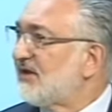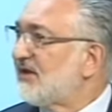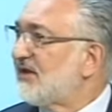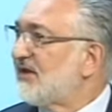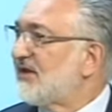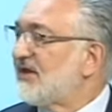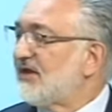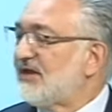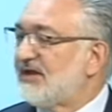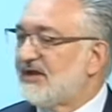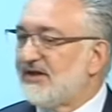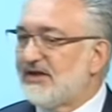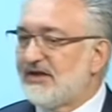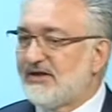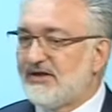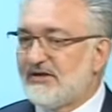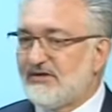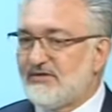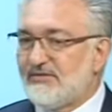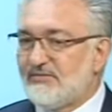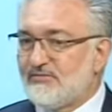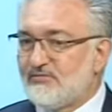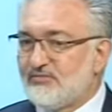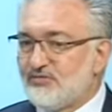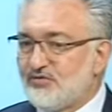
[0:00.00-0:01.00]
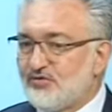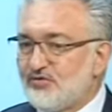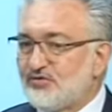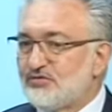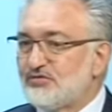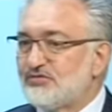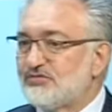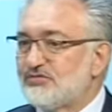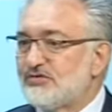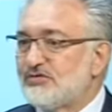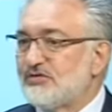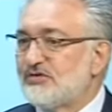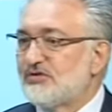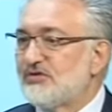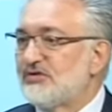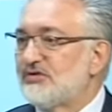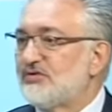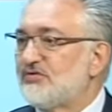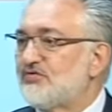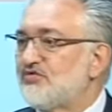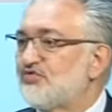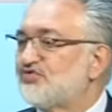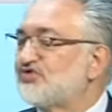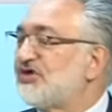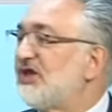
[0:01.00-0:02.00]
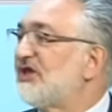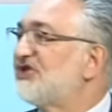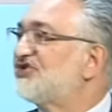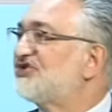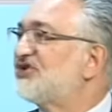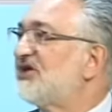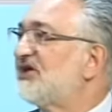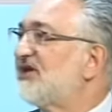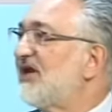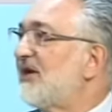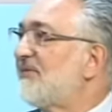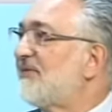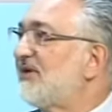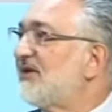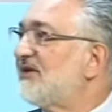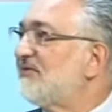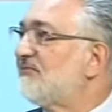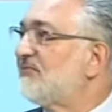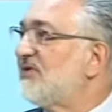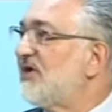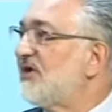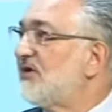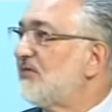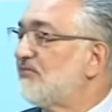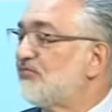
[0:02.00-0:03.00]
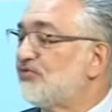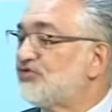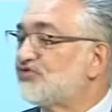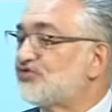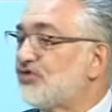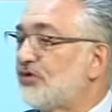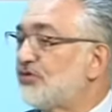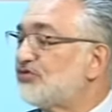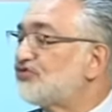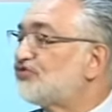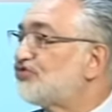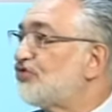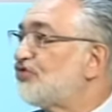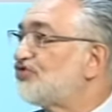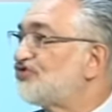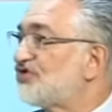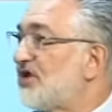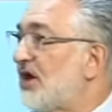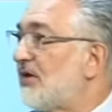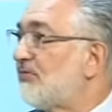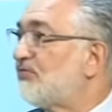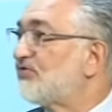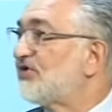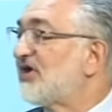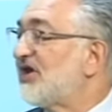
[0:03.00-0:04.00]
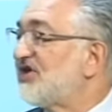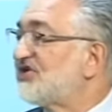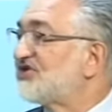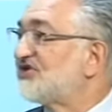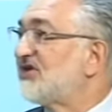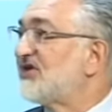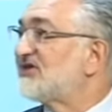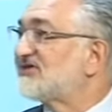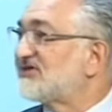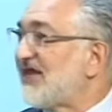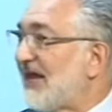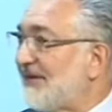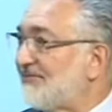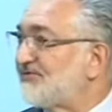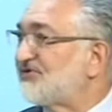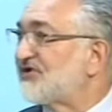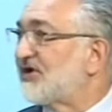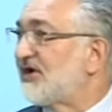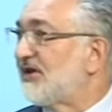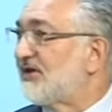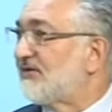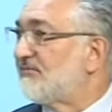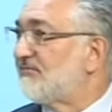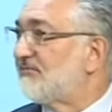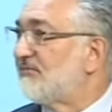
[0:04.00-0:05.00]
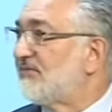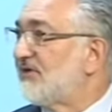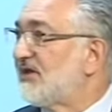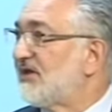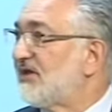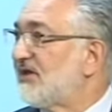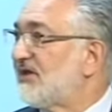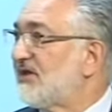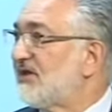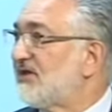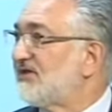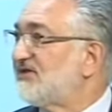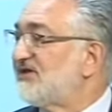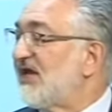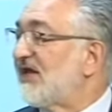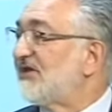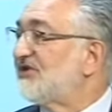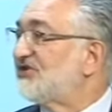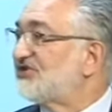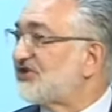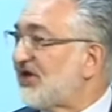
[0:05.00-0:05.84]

e, bu e, güzel işleri yapalım. Evet. Bu çoluk çocuğa, bu gençlere sahip çıkalım. Evet. Yanlış